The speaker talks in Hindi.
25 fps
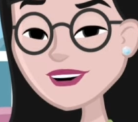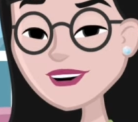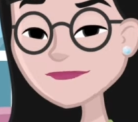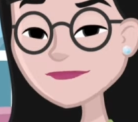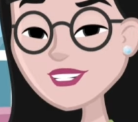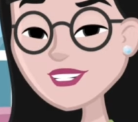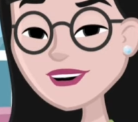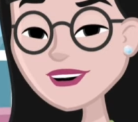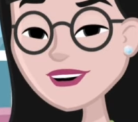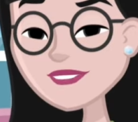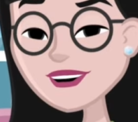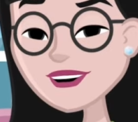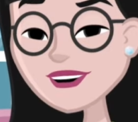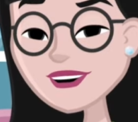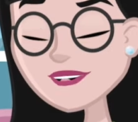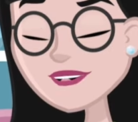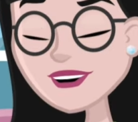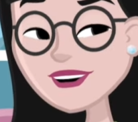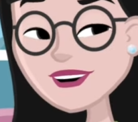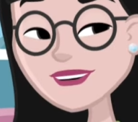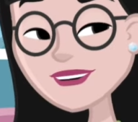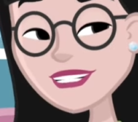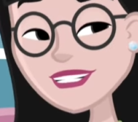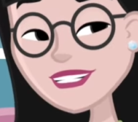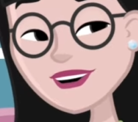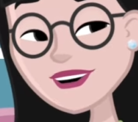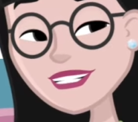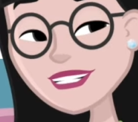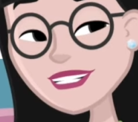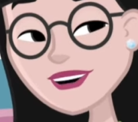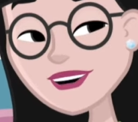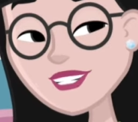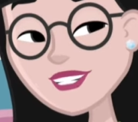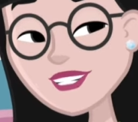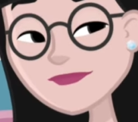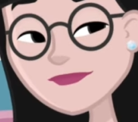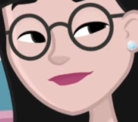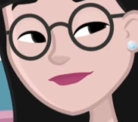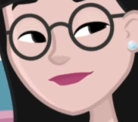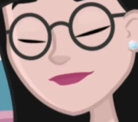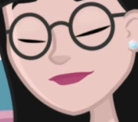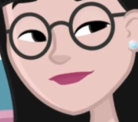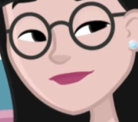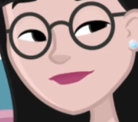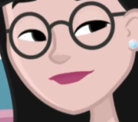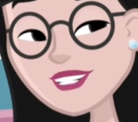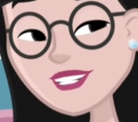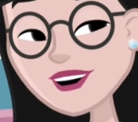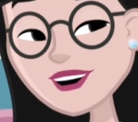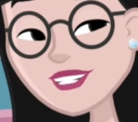ही अपने फॉलोअर्स के साथ
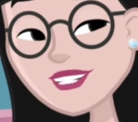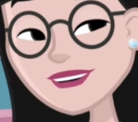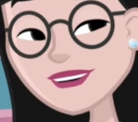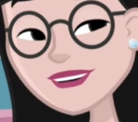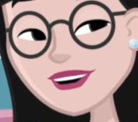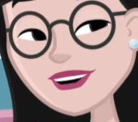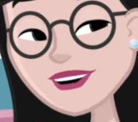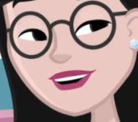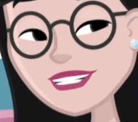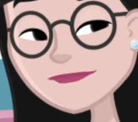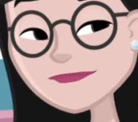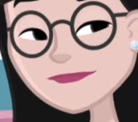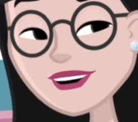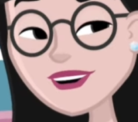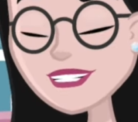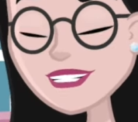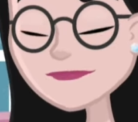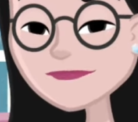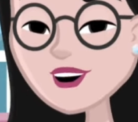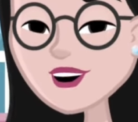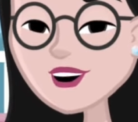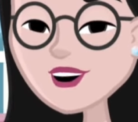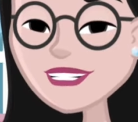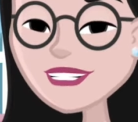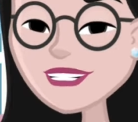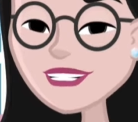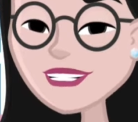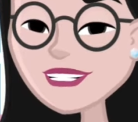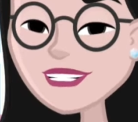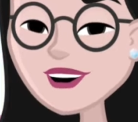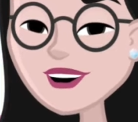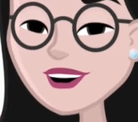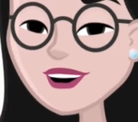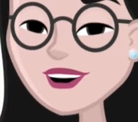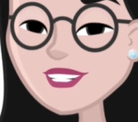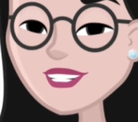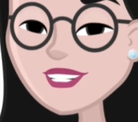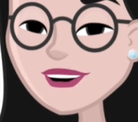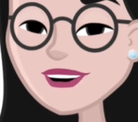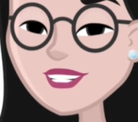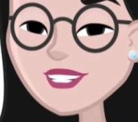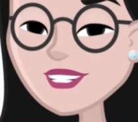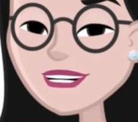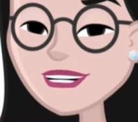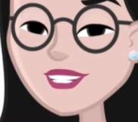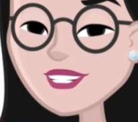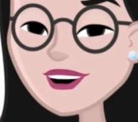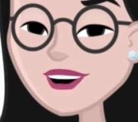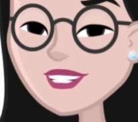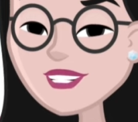प्रेरणात्मक पोस्ट शेयर
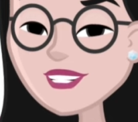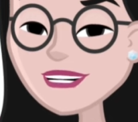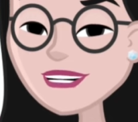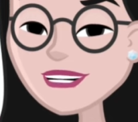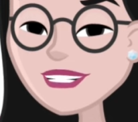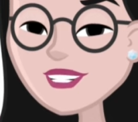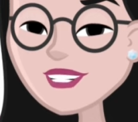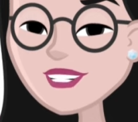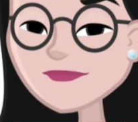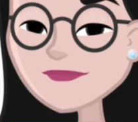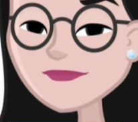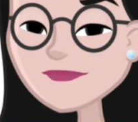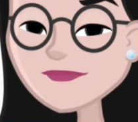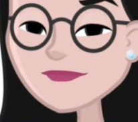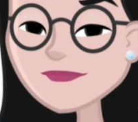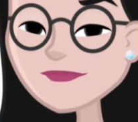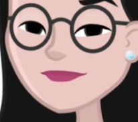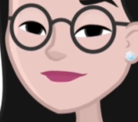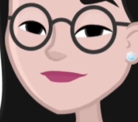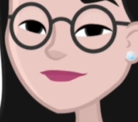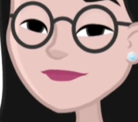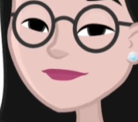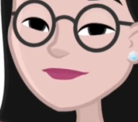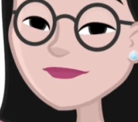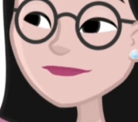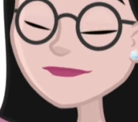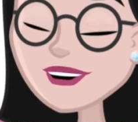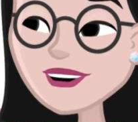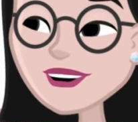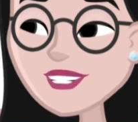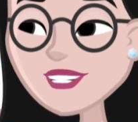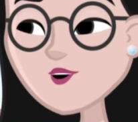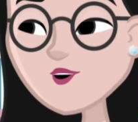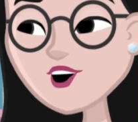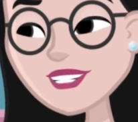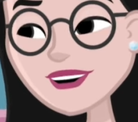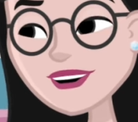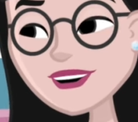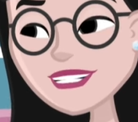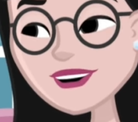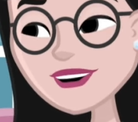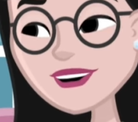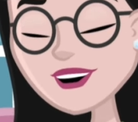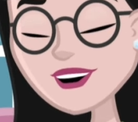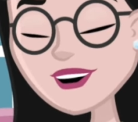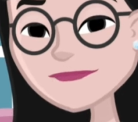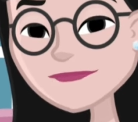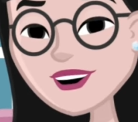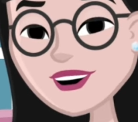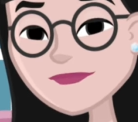करती रहती हैं। मौजूदा
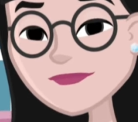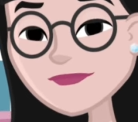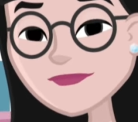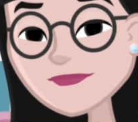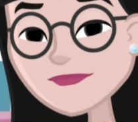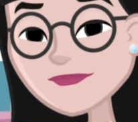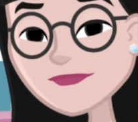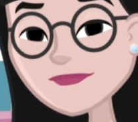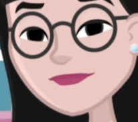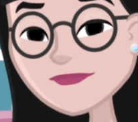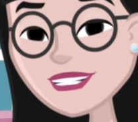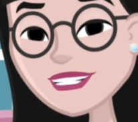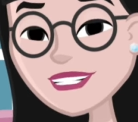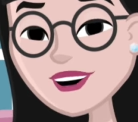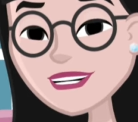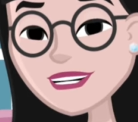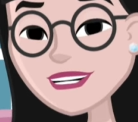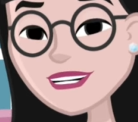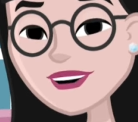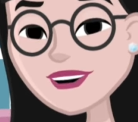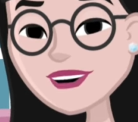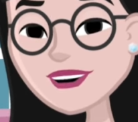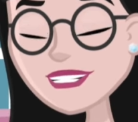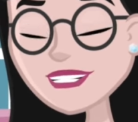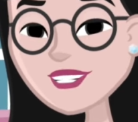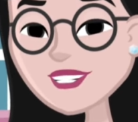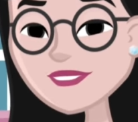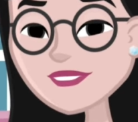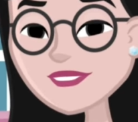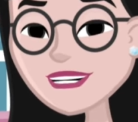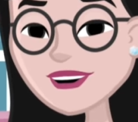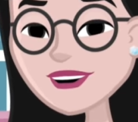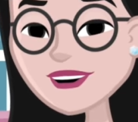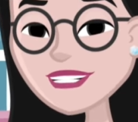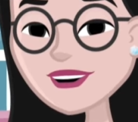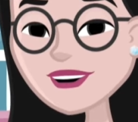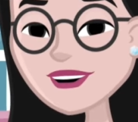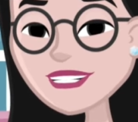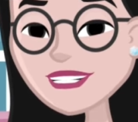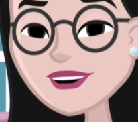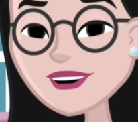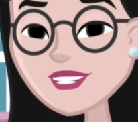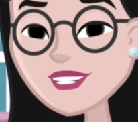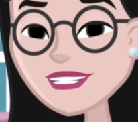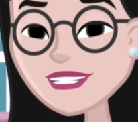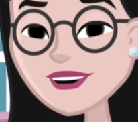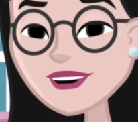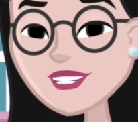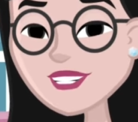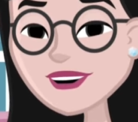समय में आईएएस दिव्या को
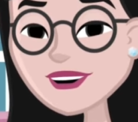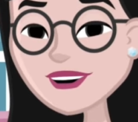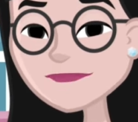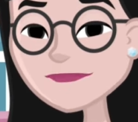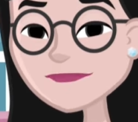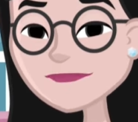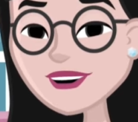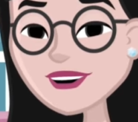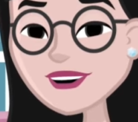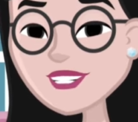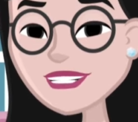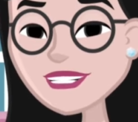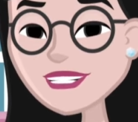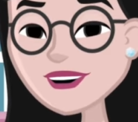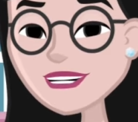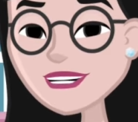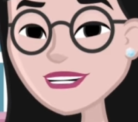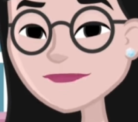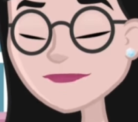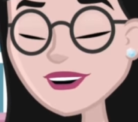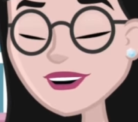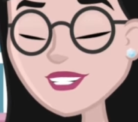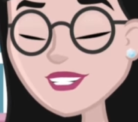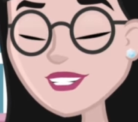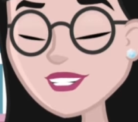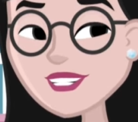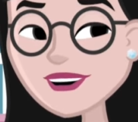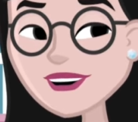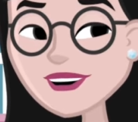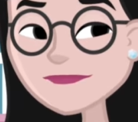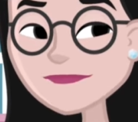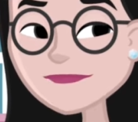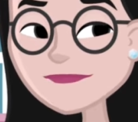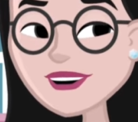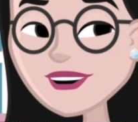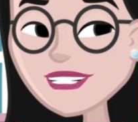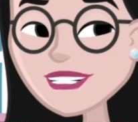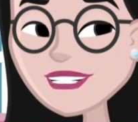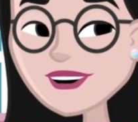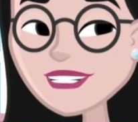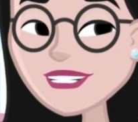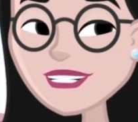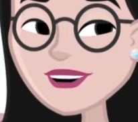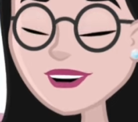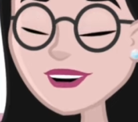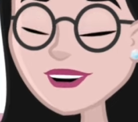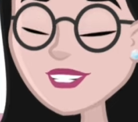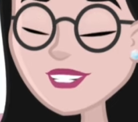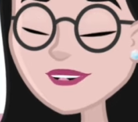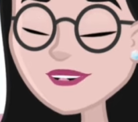इंस्टाग्राम पर करीबन नब्बे
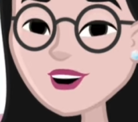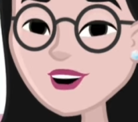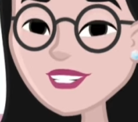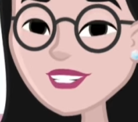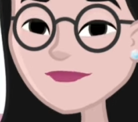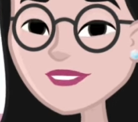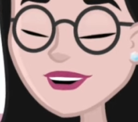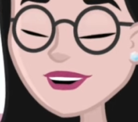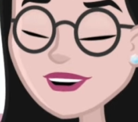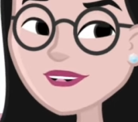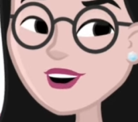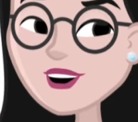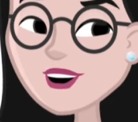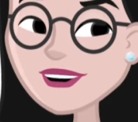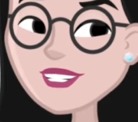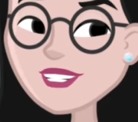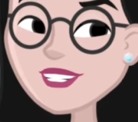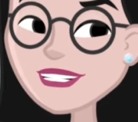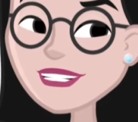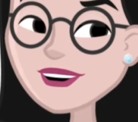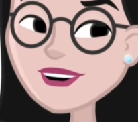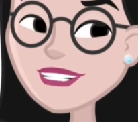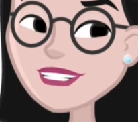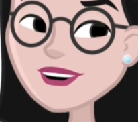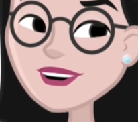हजार लोग फॉलो करते